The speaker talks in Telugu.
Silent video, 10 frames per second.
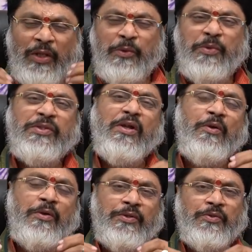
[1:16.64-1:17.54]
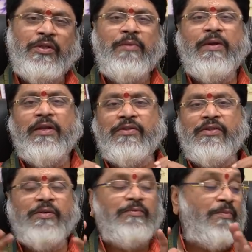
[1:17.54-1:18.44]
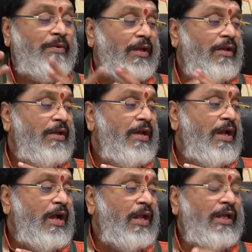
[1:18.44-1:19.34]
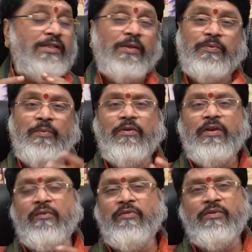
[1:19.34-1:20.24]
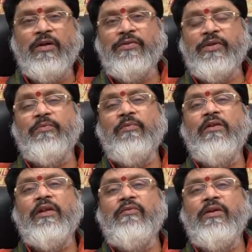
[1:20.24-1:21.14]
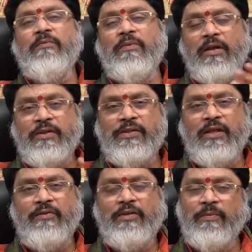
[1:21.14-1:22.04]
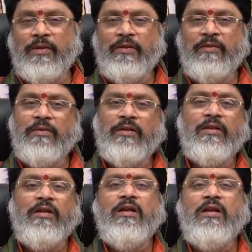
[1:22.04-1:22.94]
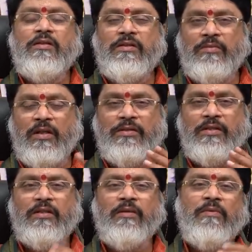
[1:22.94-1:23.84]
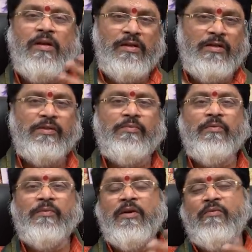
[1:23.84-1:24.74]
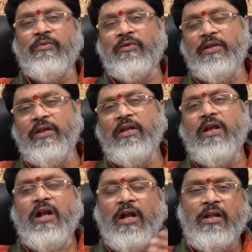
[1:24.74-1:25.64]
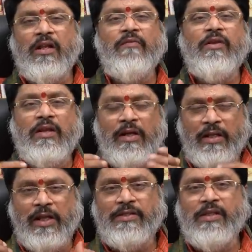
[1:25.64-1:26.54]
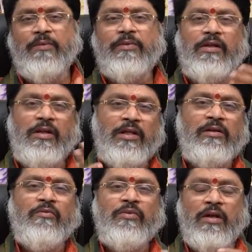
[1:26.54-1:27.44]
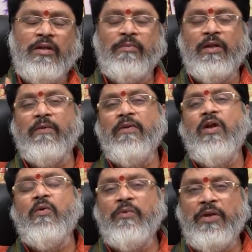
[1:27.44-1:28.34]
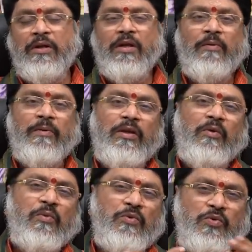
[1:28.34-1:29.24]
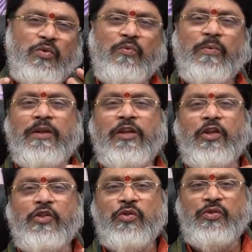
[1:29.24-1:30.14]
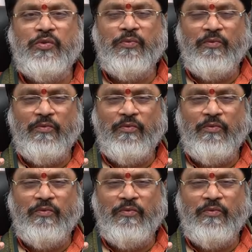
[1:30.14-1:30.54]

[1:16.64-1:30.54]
అందుకోసం ఆరోగ్య సూత్రాలు పాటించి చెప్తాం అలాగే సప్తమంలో రవి ఉన్నాడు సప్తమంలో రవి అంటే భార్య స్థానం అయితే భర్త భర్త సింహరాశి అయితే భార్య సప్తమ భావం అవుతుంది ఆ రవి అంటే రాశ్యావధి ఏడేంట్లో ఉన్నాడు అనమాట ఉన్నాడు కాబట్టి కొంచెం బర్నింగ్ ఇష్యూస్